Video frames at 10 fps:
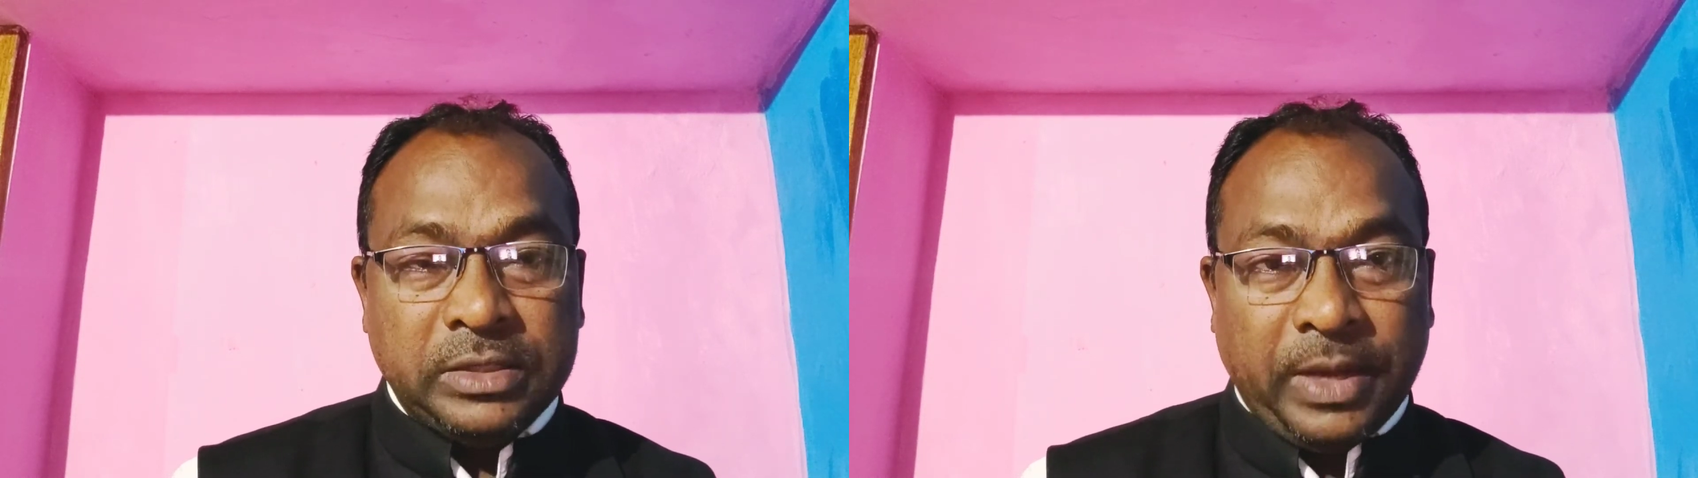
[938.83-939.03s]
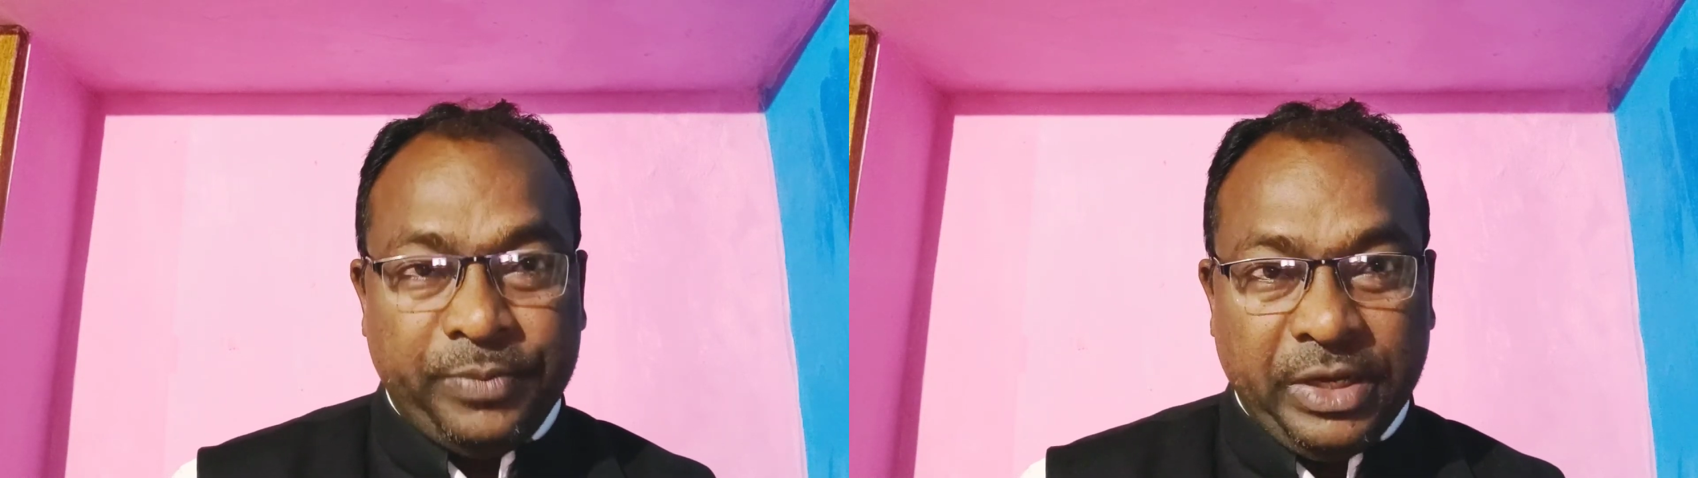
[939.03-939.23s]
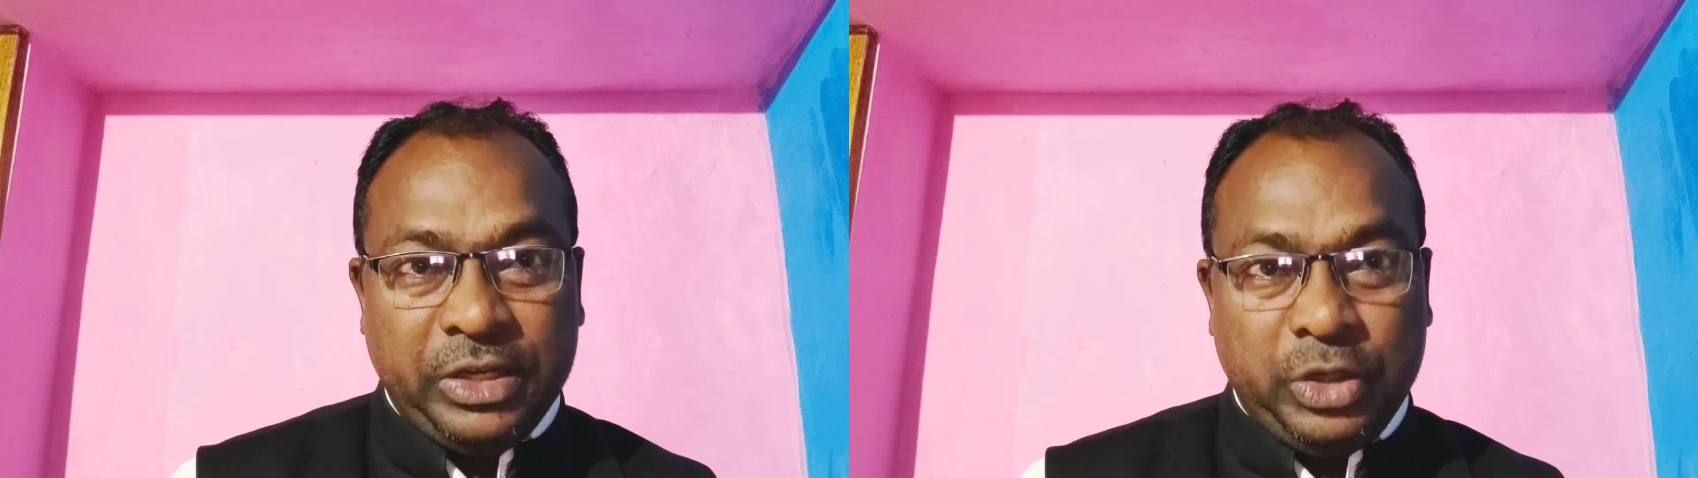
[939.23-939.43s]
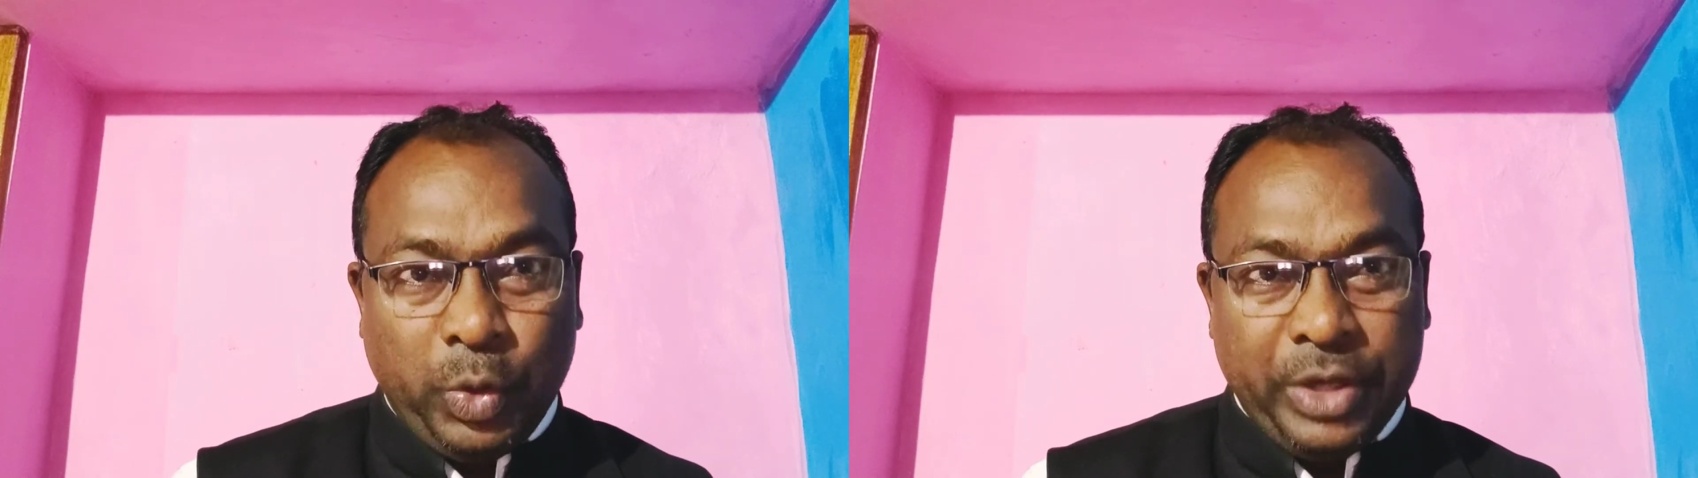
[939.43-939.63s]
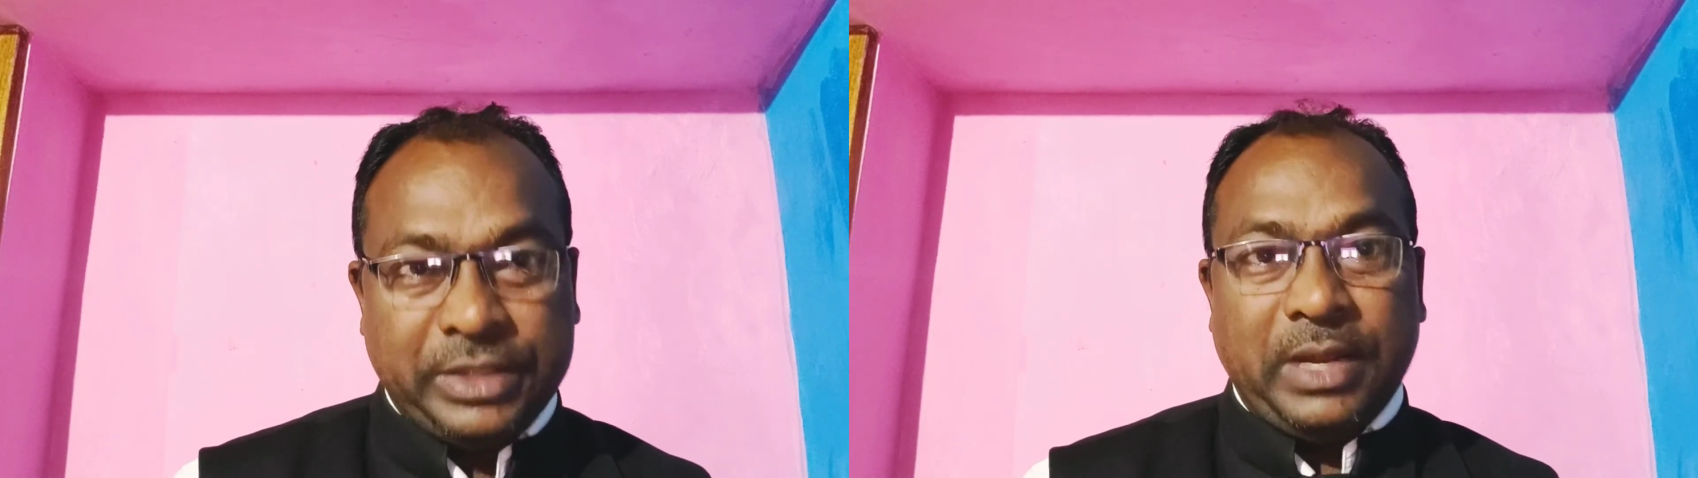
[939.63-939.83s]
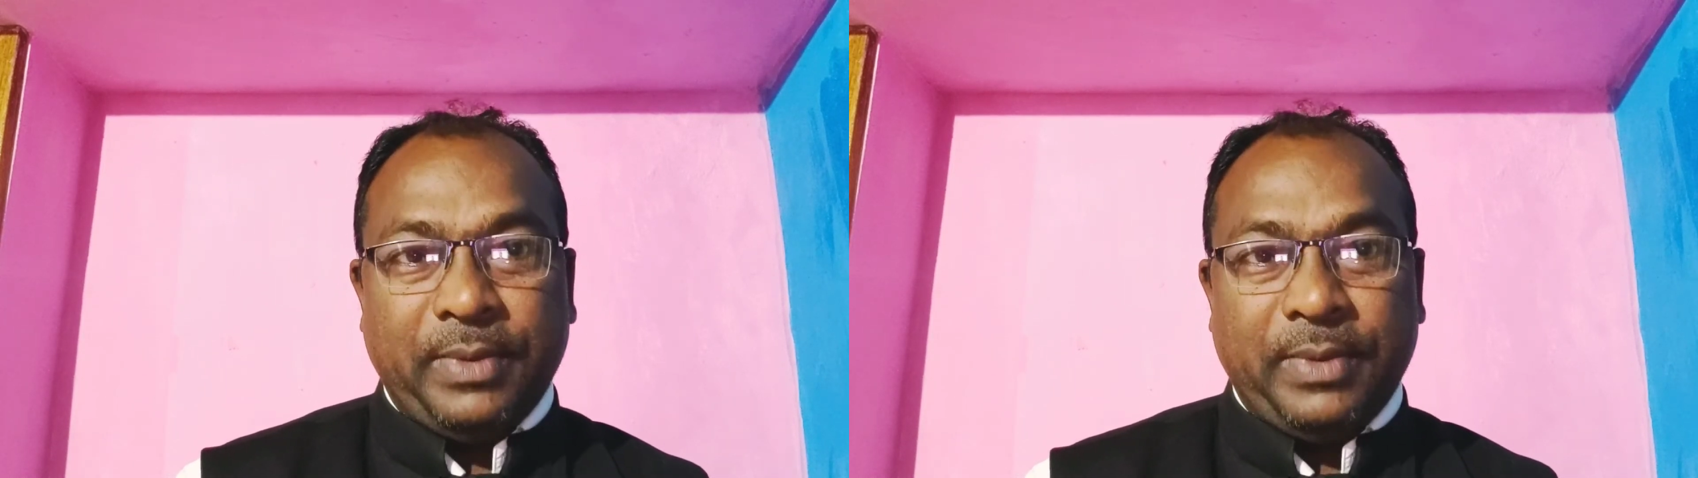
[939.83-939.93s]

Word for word: सब्जेक्ट चॉइस के